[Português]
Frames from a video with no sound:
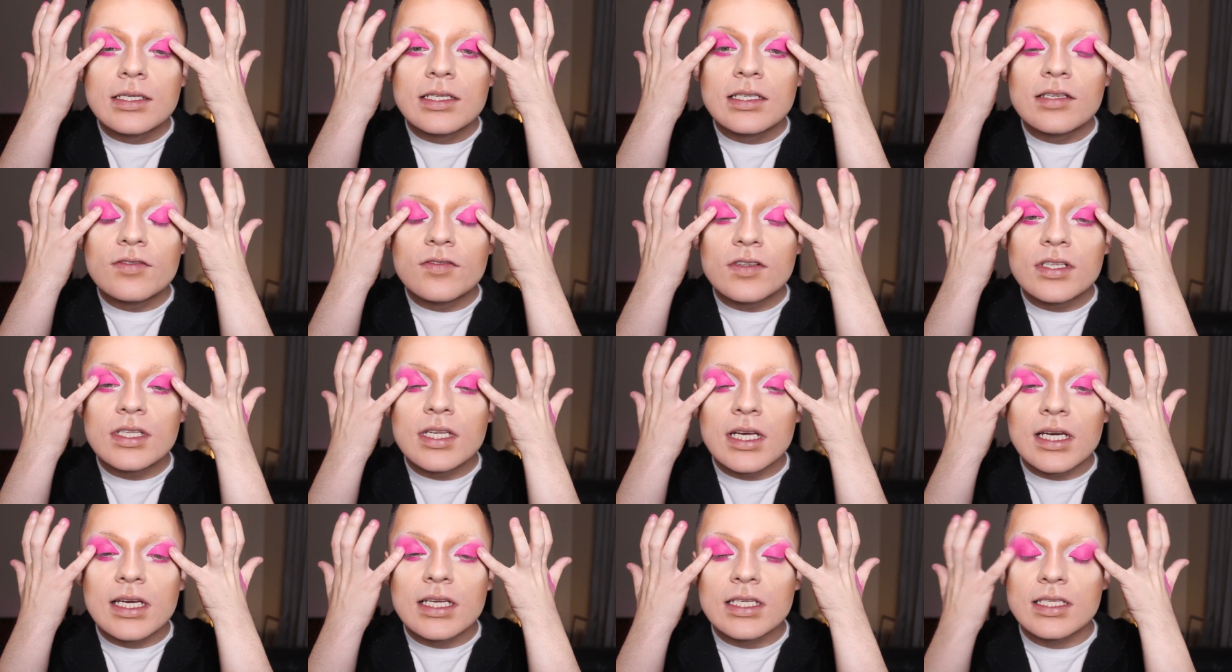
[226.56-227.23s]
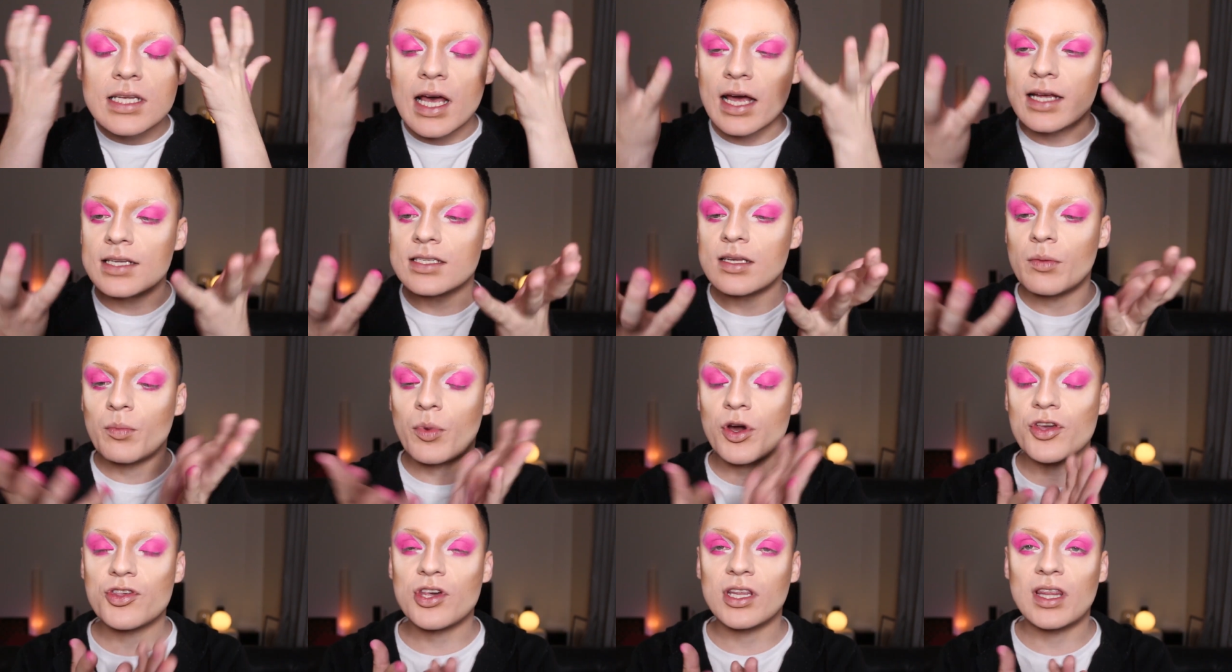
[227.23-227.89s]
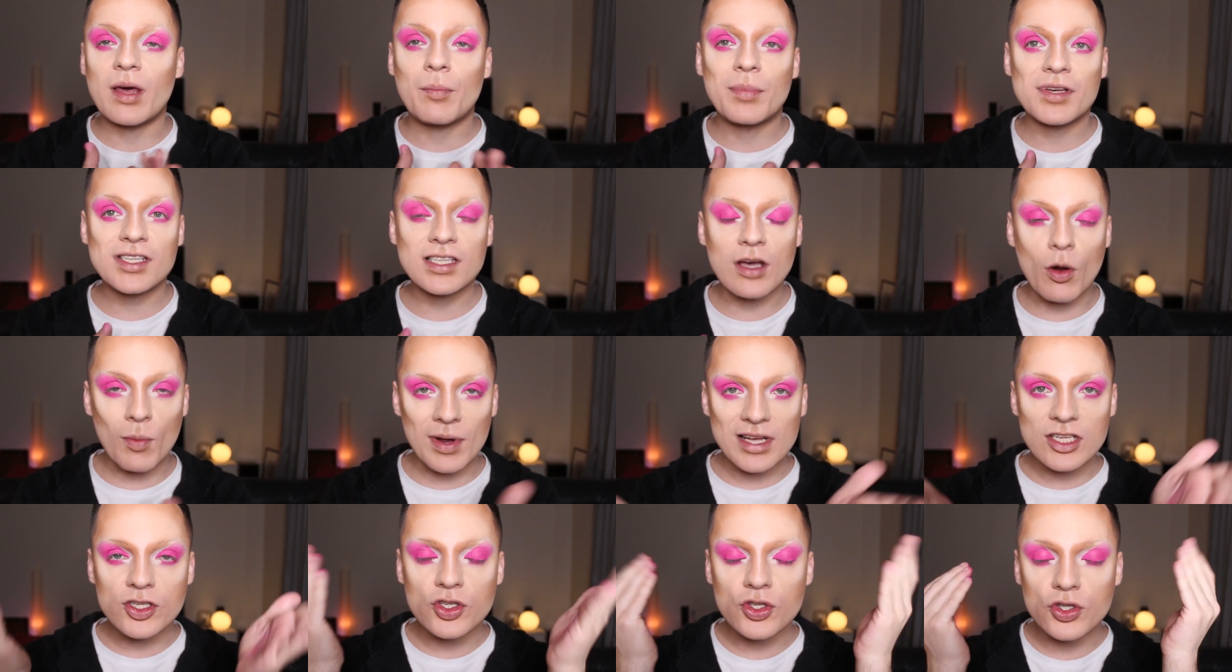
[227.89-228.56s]
Se você quiser, você pode até
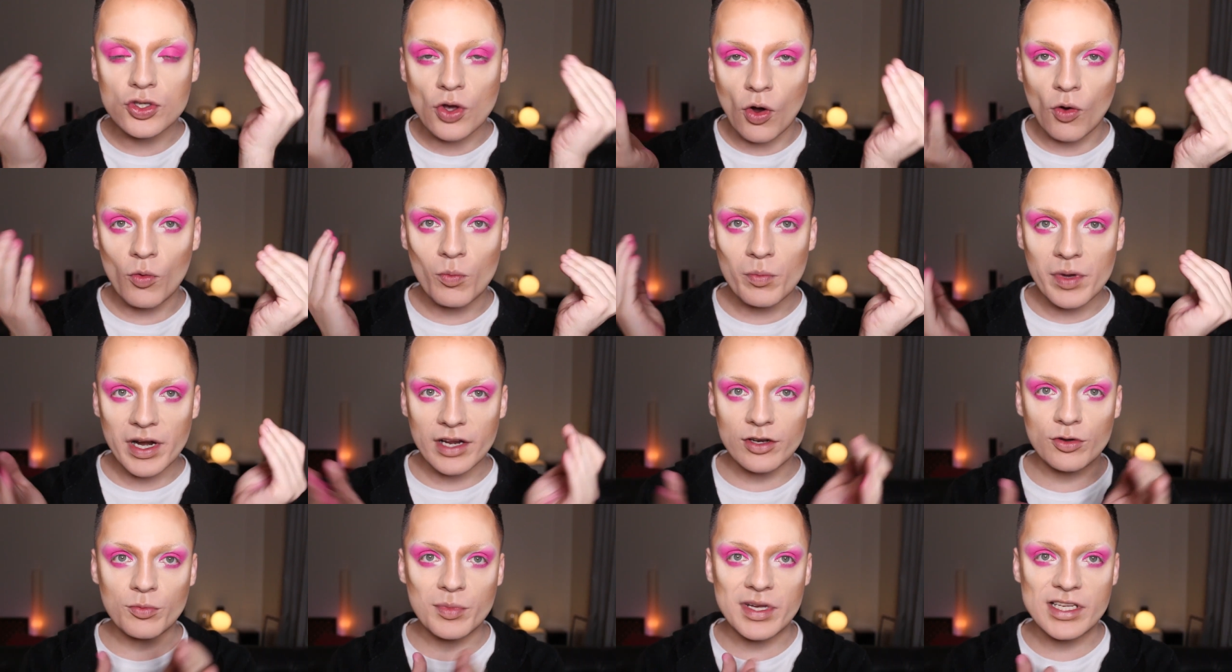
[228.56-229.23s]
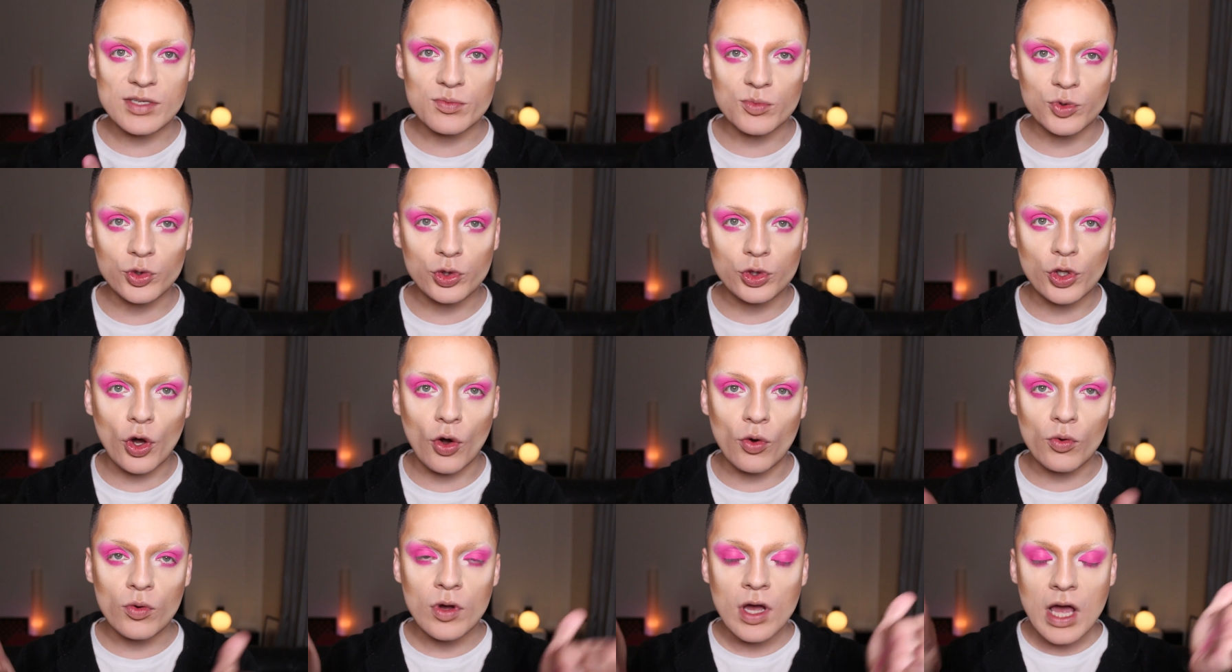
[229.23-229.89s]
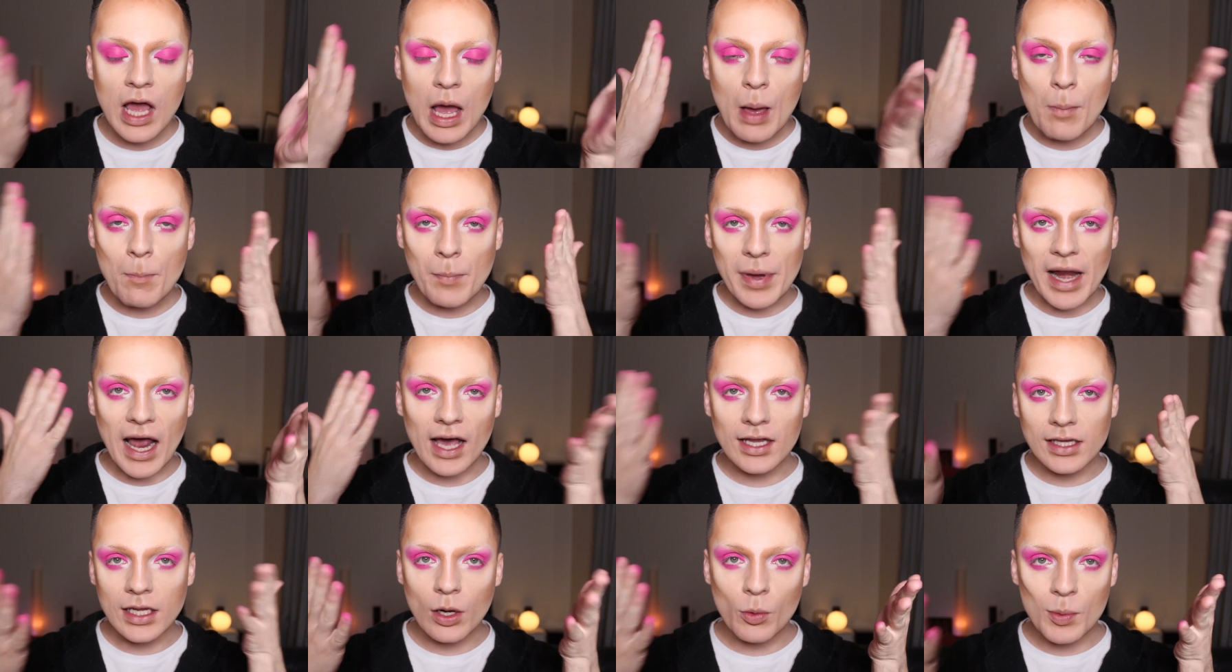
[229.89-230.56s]
passar uma sombra no mesmo tom
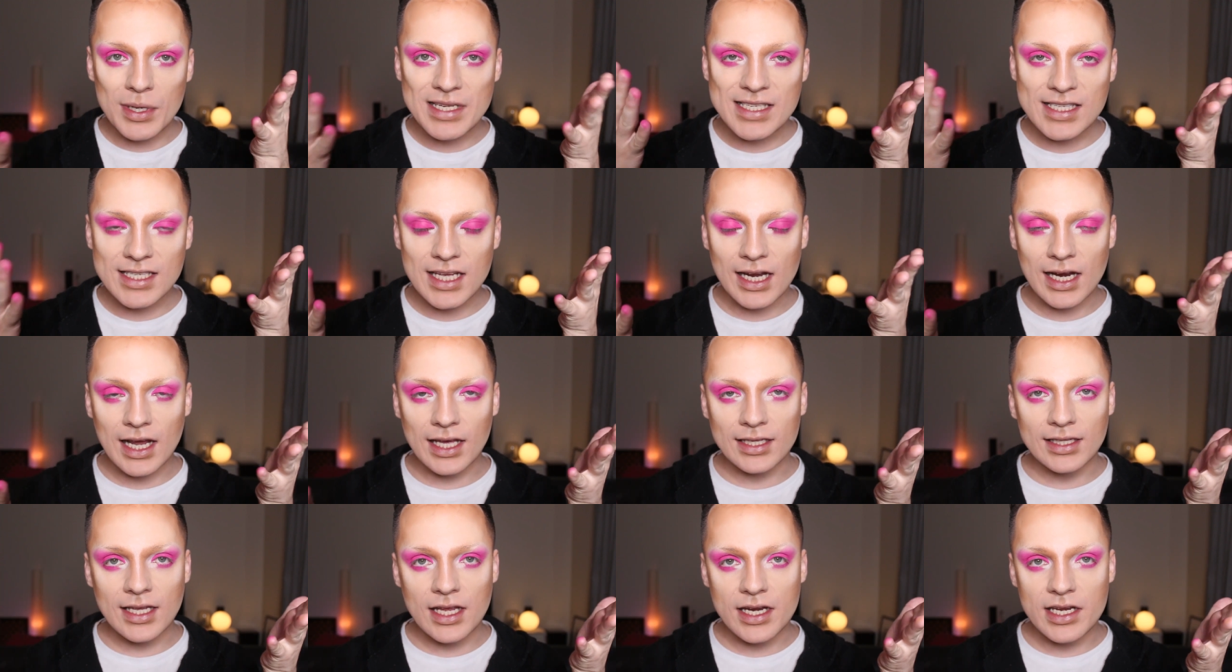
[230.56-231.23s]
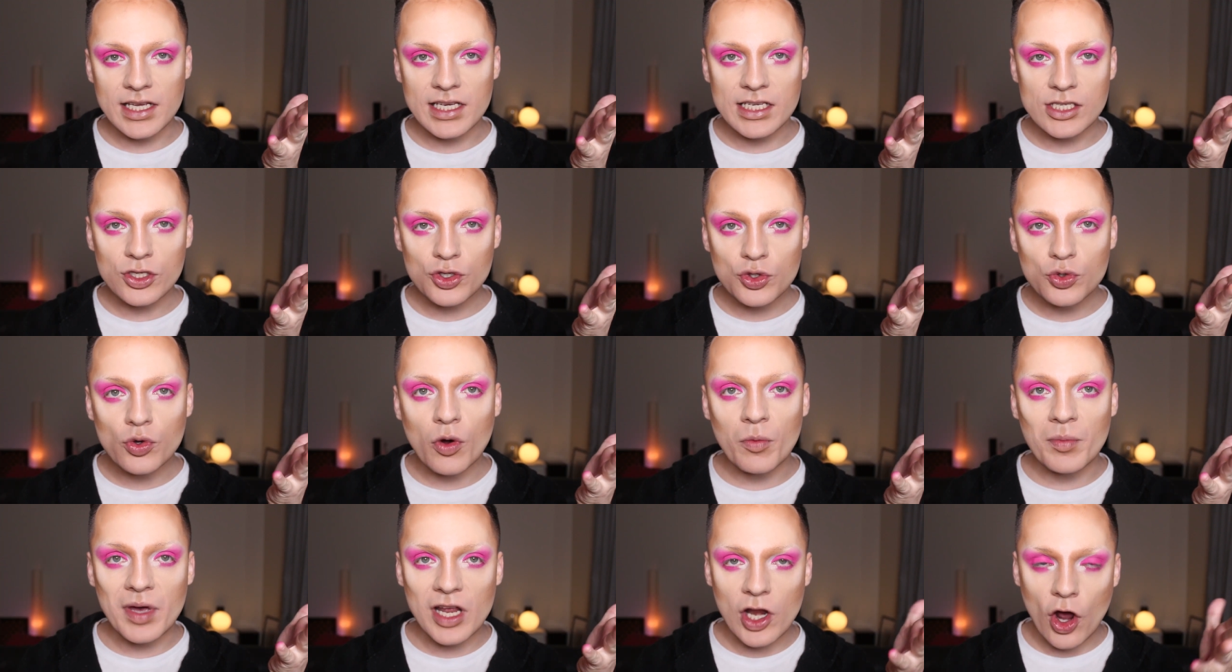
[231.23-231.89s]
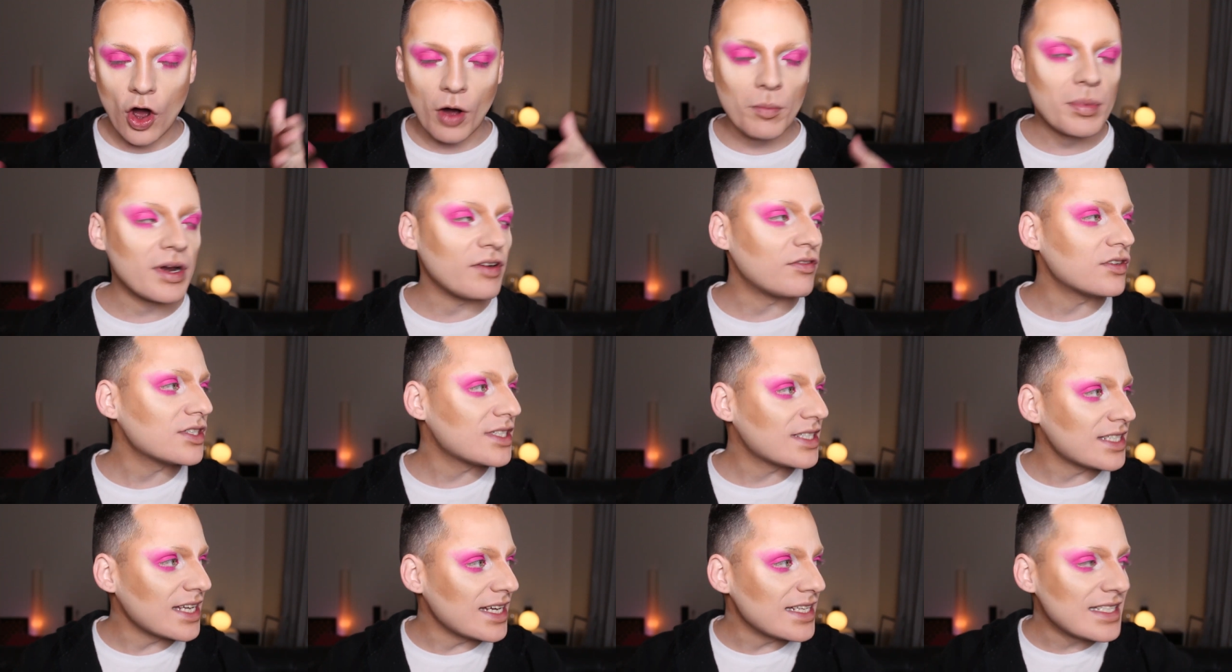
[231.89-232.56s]
pra dar uma selada nisso, ou melhor, pra
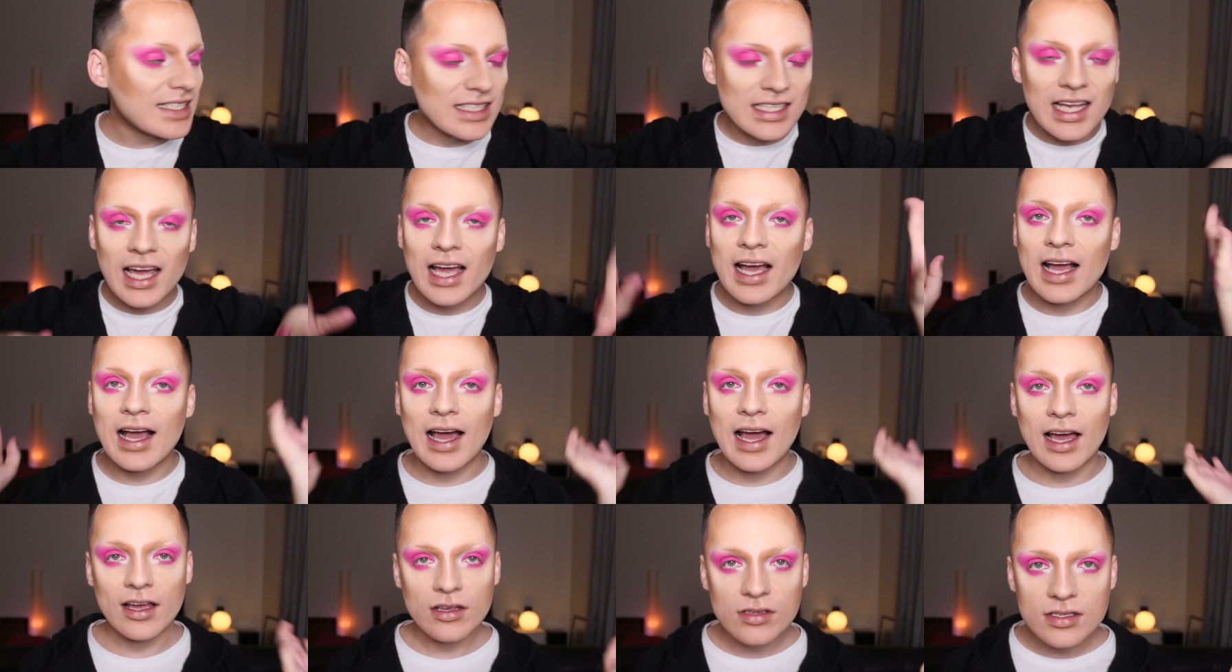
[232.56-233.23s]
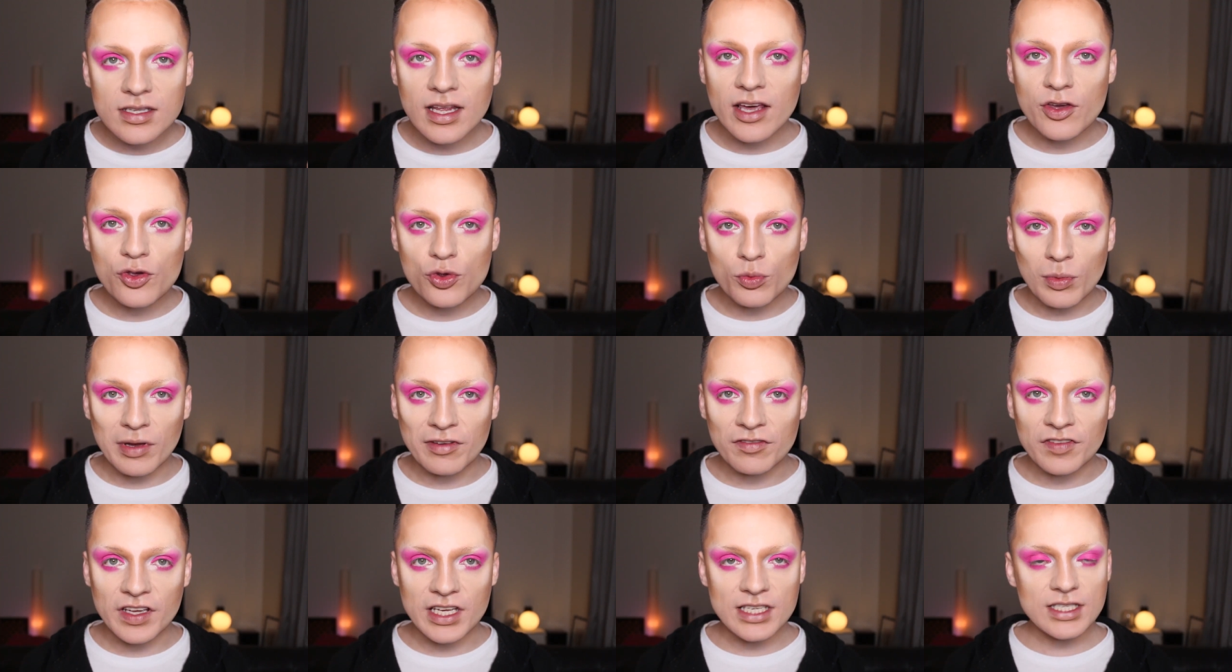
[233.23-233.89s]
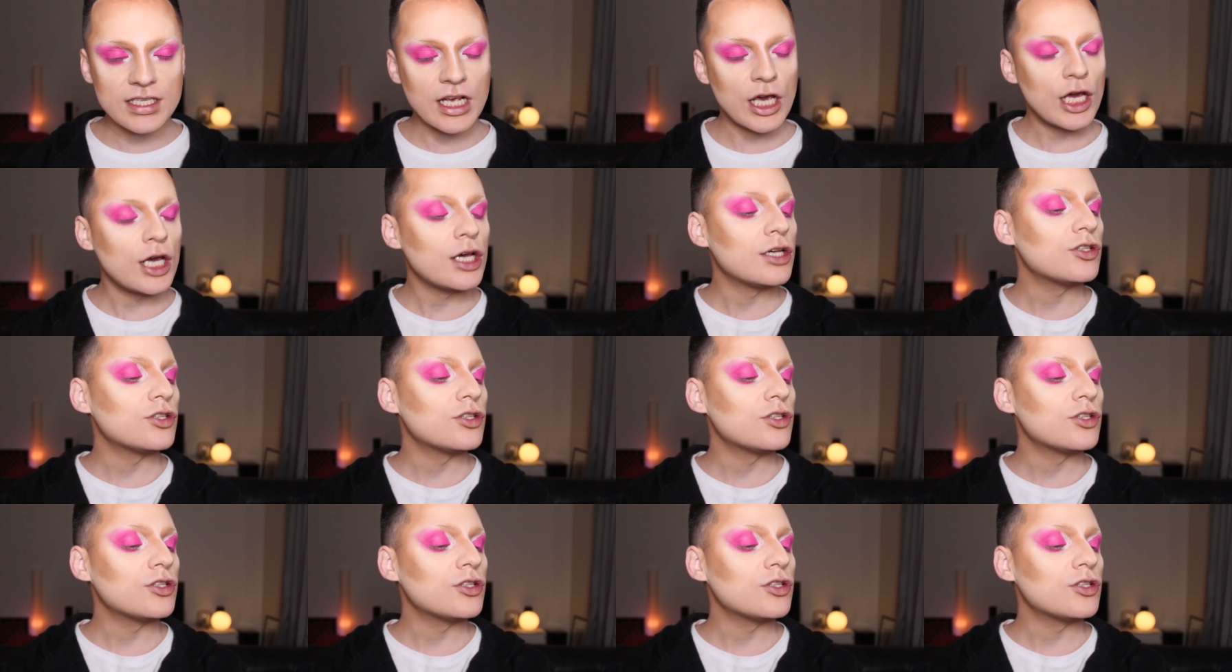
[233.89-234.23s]
você secar isso daí de uma vez.